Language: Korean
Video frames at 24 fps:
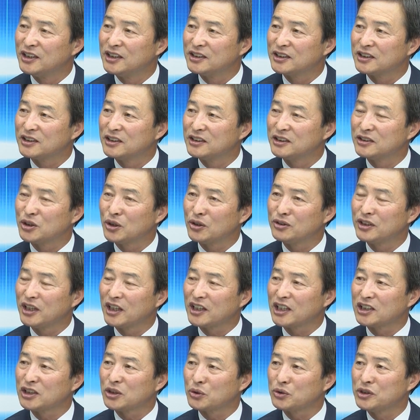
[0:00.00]
그 전
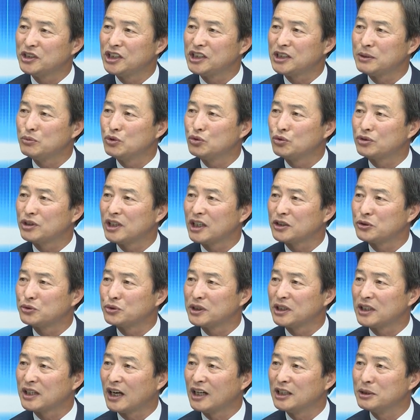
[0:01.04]
세계적으로
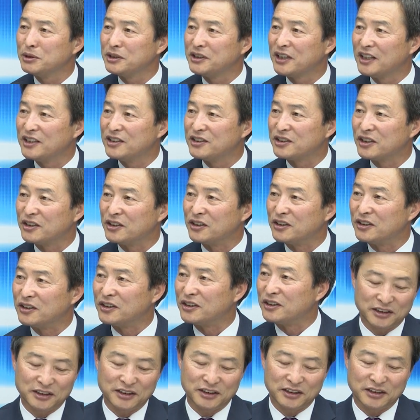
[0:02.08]
26개국이 가입이 돼 있어요.
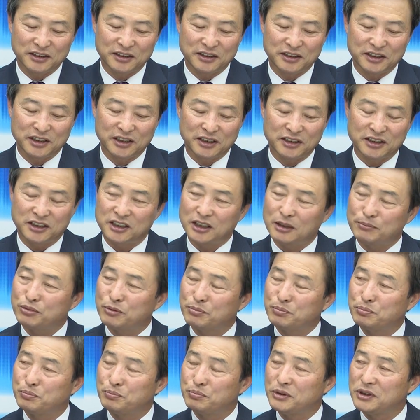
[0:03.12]
이제
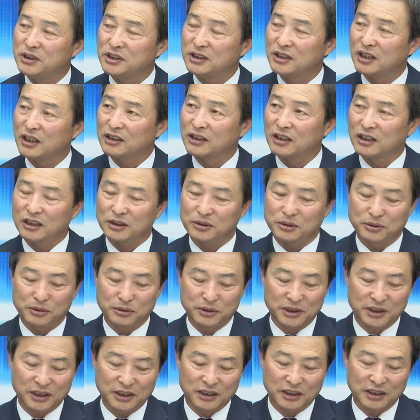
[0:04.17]
CFP라고 해갖고
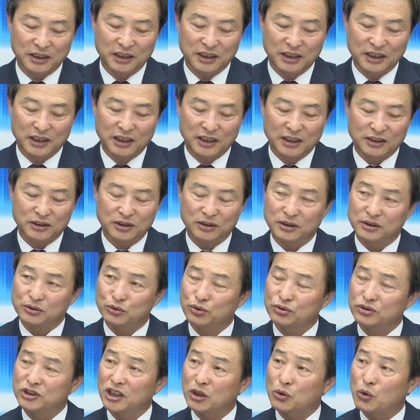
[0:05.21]
이제 그
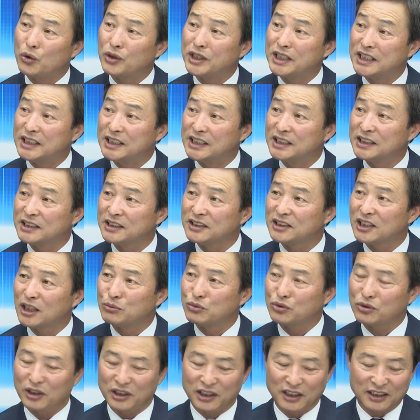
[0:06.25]
국제 공인
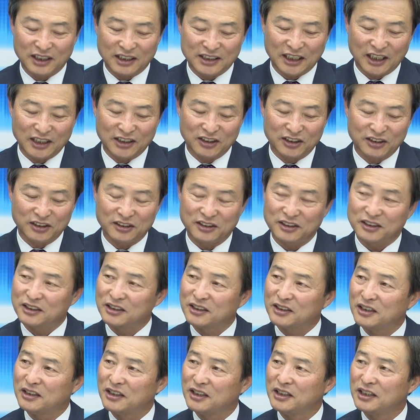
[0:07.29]
재무설계사
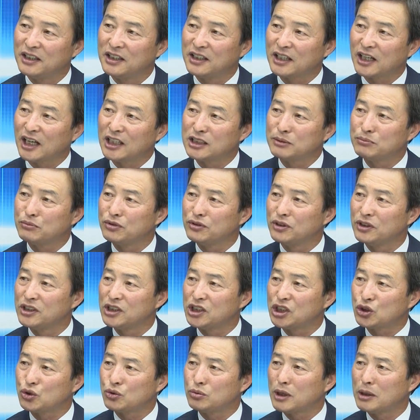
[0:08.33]
자격을 가진 분들이
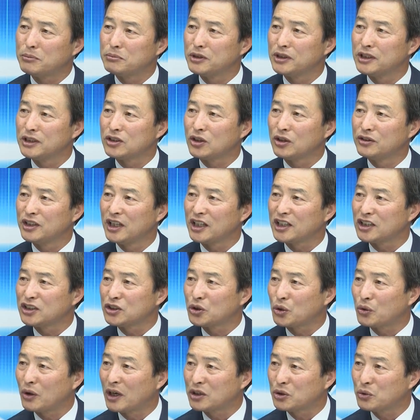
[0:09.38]
19만 명이 전
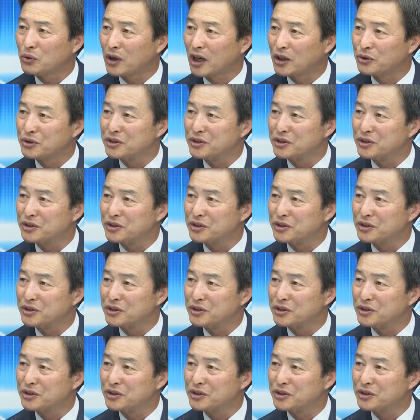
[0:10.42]
세계적으로 활동을 하고